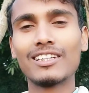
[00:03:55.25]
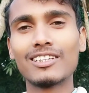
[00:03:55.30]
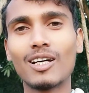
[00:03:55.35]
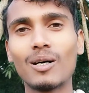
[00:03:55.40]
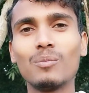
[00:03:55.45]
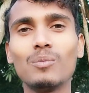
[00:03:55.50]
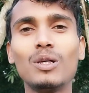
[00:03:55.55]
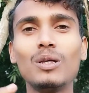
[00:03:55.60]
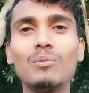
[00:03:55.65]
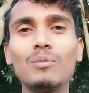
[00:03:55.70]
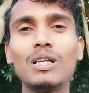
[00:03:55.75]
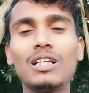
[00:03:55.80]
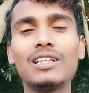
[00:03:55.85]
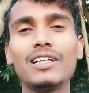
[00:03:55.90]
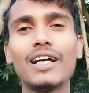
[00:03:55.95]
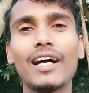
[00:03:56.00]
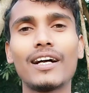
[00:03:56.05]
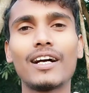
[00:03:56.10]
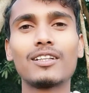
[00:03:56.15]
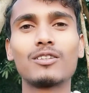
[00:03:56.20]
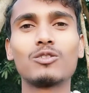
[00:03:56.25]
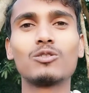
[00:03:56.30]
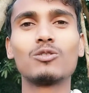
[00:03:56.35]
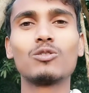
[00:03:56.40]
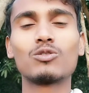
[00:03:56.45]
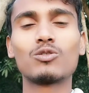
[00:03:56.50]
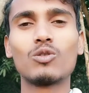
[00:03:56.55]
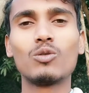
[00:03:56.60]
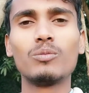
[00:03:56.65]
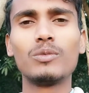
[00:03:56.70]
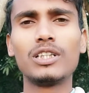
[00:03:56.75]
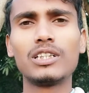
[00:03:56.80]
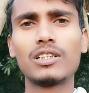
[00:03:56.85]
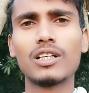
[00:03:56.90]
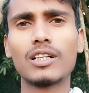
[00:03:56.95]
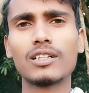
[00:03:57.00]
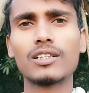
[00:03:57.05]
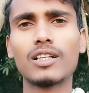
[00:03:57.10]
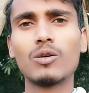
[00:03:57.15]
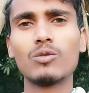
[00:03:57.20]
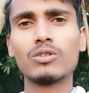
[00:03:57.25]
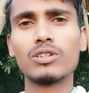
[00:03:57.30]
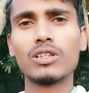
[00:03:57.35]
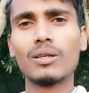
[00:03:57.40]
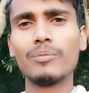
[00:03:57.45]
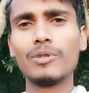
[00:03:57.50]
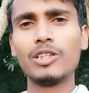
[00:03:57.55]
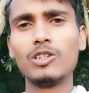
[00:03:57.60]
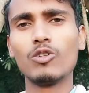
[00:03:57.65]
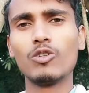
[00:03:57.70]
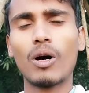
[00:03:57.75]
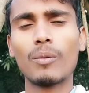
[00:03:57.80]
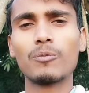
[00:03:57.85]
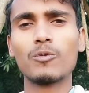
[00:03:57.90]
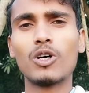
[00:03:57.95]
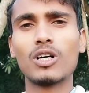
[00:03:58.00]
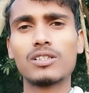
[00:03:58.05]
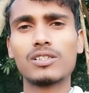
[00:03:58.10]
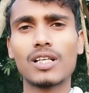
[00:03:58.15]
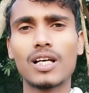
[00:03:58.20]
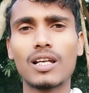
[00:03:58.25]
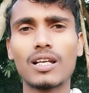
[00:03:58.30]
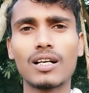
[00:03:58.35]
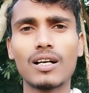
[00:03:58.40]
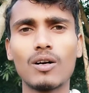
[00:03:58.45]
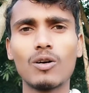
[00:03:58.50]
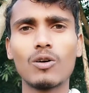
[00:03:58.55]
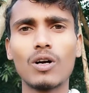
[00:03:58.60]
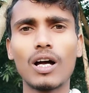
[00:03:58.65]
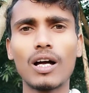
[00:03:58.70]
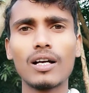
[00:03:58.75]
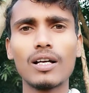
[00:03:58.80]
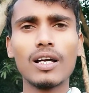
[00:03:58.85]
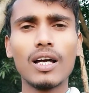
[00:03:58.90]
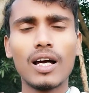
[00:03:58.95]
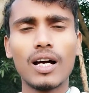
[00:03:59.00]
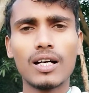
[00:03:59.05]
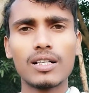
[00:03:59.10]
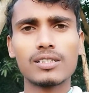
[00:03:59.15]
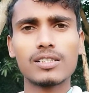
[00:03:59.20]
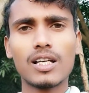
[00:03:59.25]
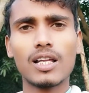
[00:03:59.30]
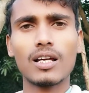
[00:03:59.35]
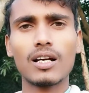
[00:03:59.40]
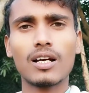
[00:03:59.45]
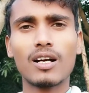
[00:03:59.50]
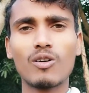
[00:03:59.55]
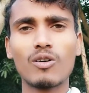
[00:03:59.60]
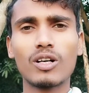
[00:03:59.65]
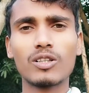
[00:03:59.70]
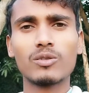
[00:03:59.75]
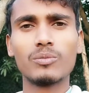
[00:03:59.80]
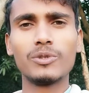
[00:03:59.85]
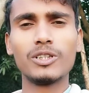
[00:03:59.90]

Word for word: तब भी मिल जाएगा तो दोस्तों उम्मीद करता हूँ कि ये वीडियो आपको अच्छा लगा होगा अच्छा लगा होगा तो